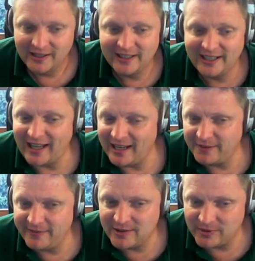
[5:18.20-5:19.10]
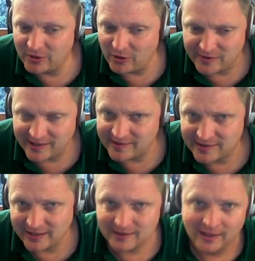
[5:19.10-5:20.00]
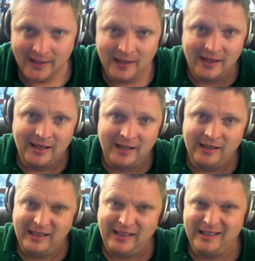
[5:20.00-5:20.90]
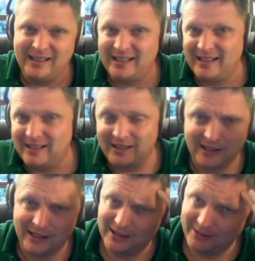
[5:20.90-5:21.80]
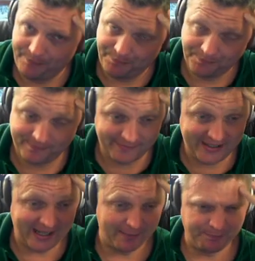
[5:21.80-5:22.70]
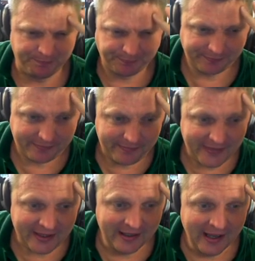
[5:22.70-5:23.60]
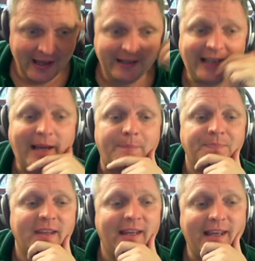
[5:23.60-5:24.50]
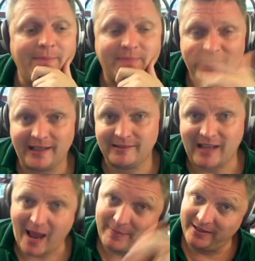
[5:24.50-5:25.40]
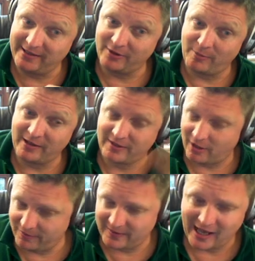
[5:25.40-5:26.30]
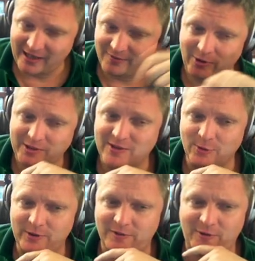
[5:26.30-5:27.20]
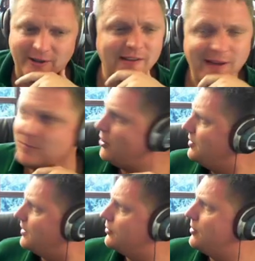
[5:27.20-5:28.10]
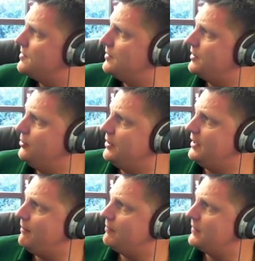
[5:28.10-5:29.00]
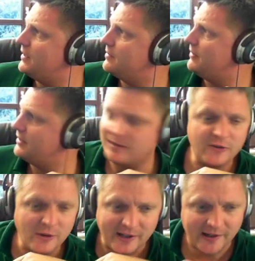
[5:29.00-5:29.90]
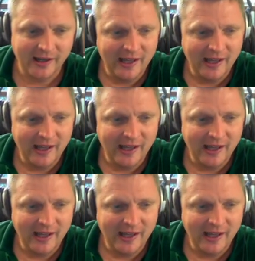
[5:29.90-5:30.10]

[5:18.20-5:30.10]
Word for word: gerade wenn es um den Kontext geht. Äh, ja. Naja, ähm, dann habe ich da nochmal drauf geantwortet, zurückgefeuert. Das war am Sonntag, 19. Juli, ja, das war dann Sonntag.